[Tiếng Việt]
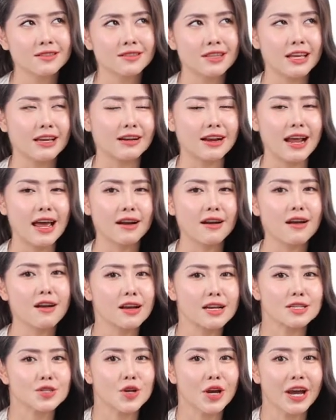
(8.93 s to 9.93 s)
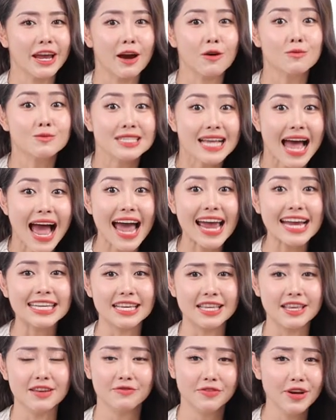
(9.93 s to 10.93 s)
Thiệt ra đó là cái suy nghĩ không sai
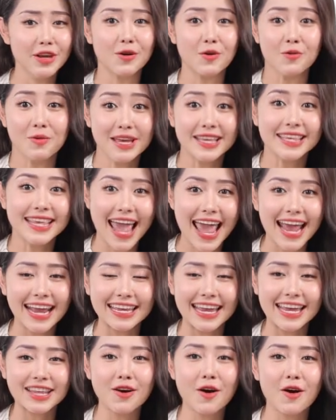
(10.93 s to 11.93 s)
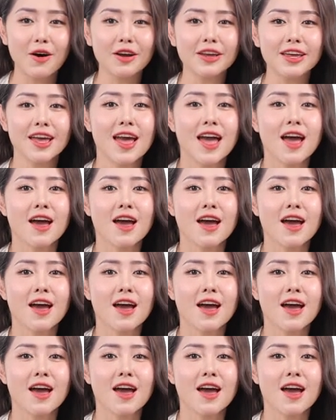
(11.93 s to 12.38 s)
tại vì Vi cũng y chang vậy thôi.